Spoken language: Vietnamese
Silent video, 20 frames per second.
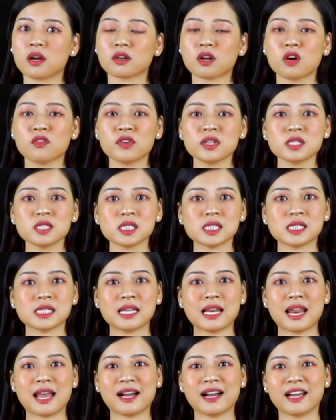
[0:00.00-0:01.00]
đó vẫn chỉ
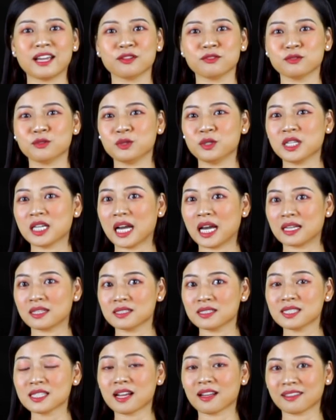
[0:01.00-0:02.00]
là ngày vui
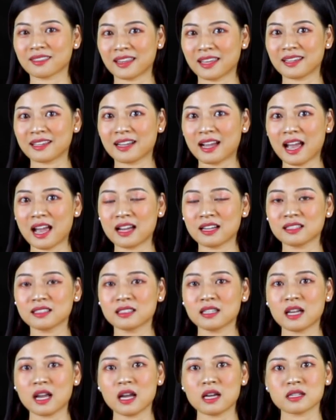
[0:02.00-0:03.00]
ngắn chẳng tay gang.
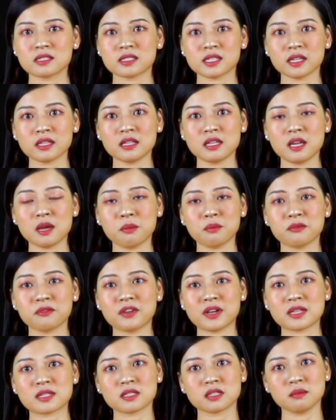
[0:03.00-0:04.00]
Trách nhiệm
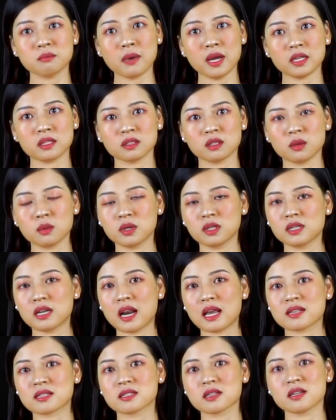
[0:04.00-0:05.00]
và sứ mệnh luôn
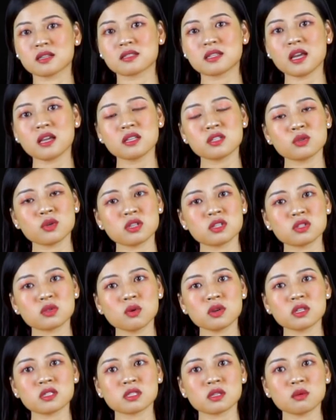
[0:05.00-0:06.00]
là sợi dây xuyên
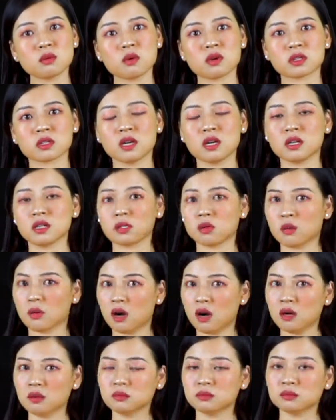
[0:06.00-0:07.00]
suốt trong cuộc đời của
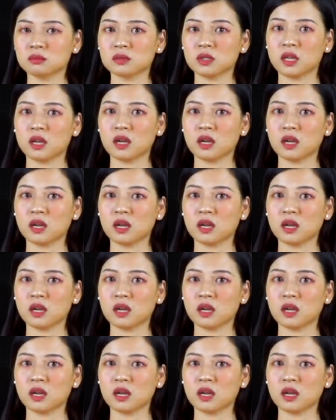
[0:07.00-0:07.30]
ông.